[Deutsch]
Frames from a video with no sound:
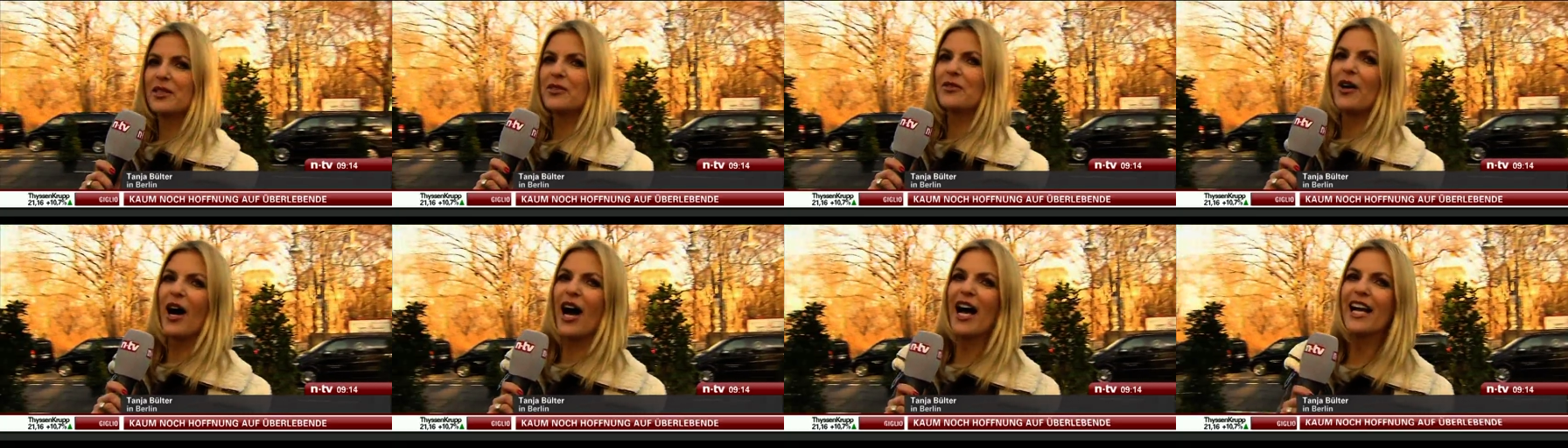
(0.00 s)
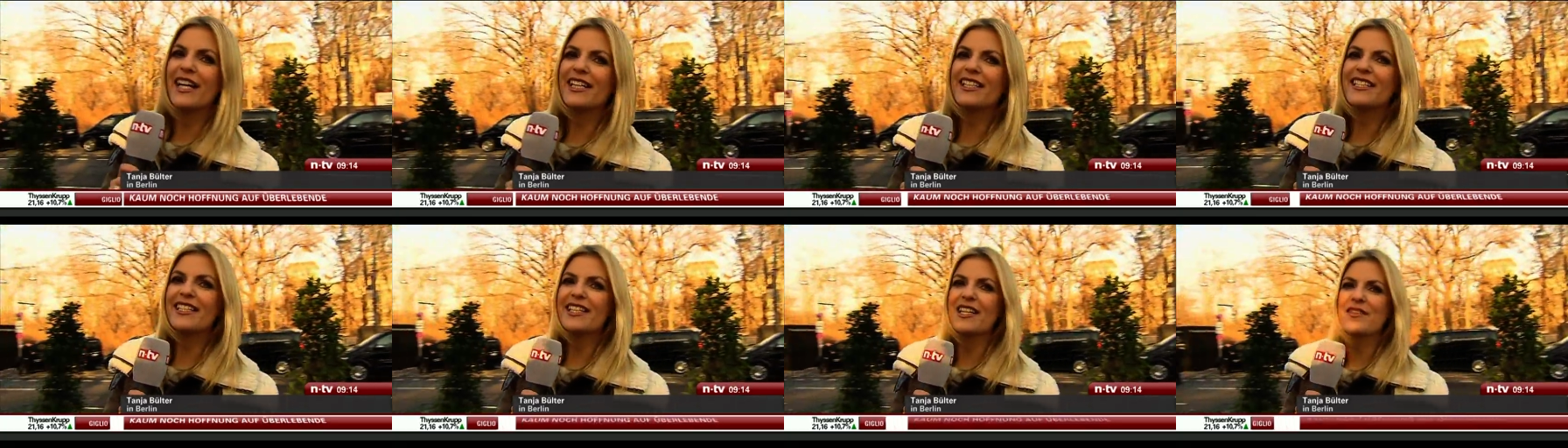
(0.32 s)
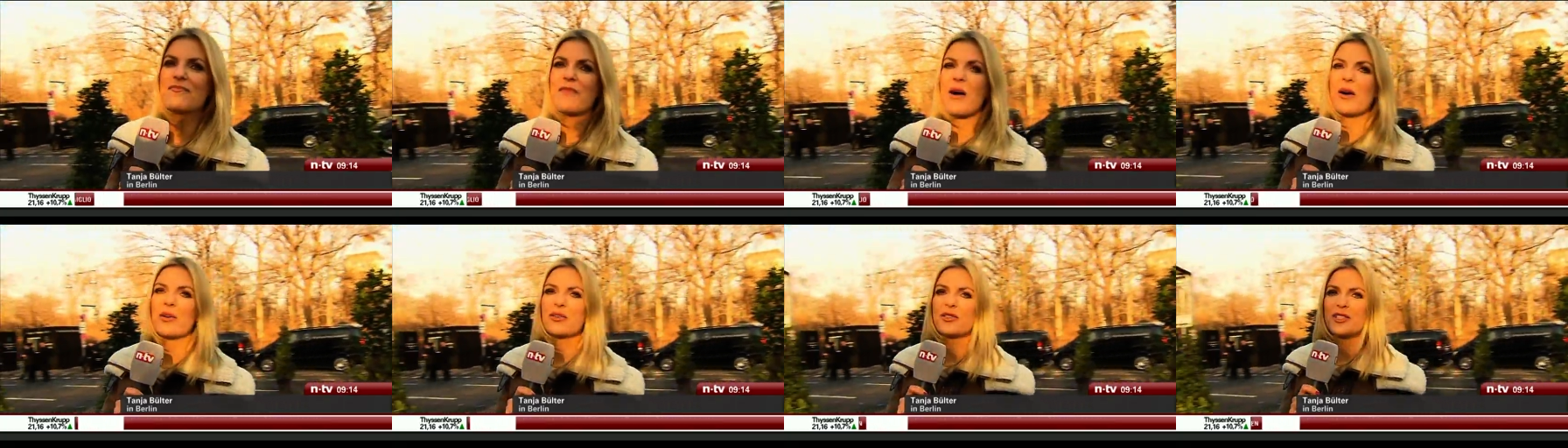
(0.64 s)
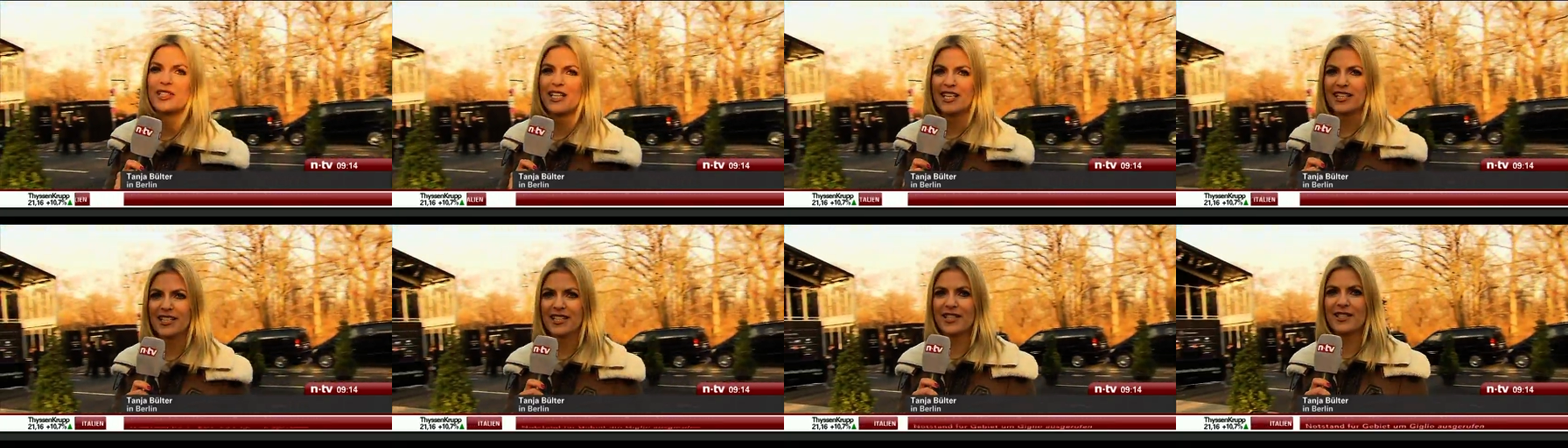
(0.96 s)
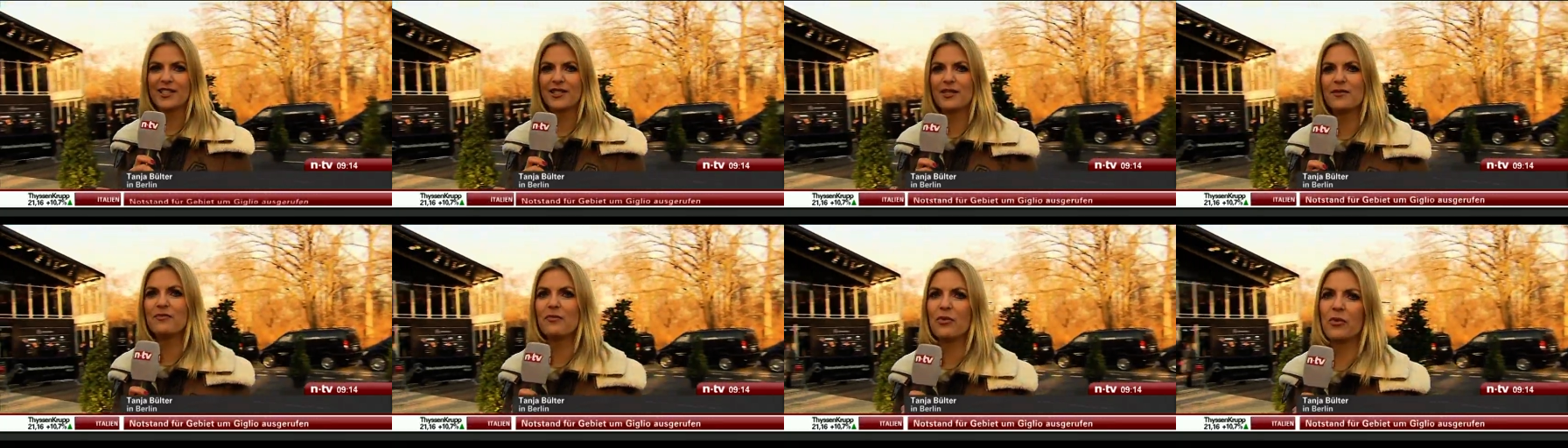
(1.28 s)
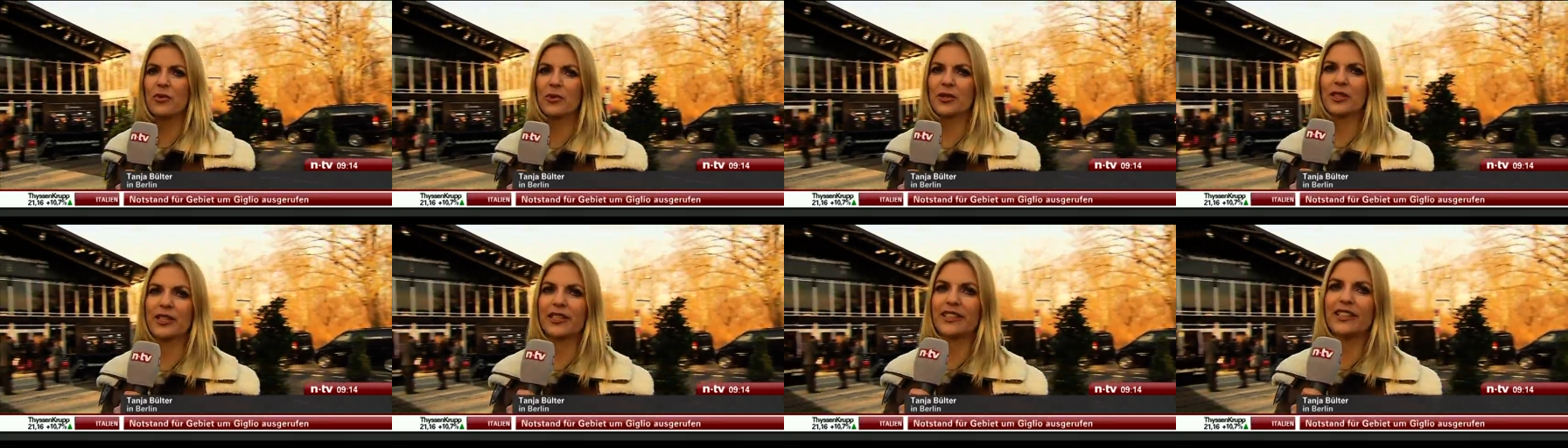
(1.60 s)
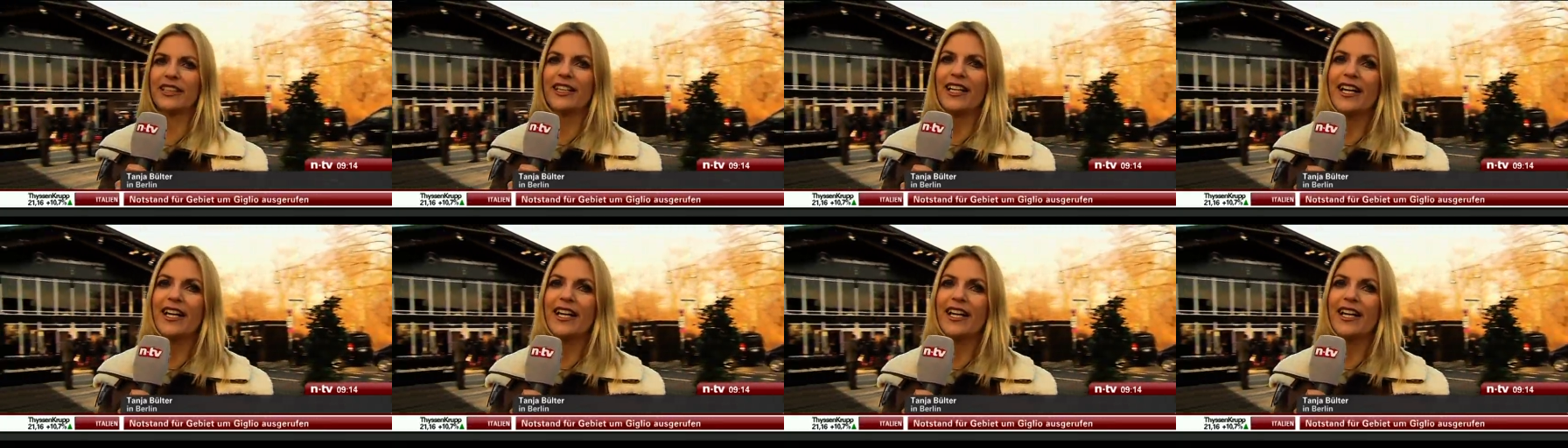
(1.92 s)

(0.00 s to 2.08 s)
nur ein Thema und das ist die Mode.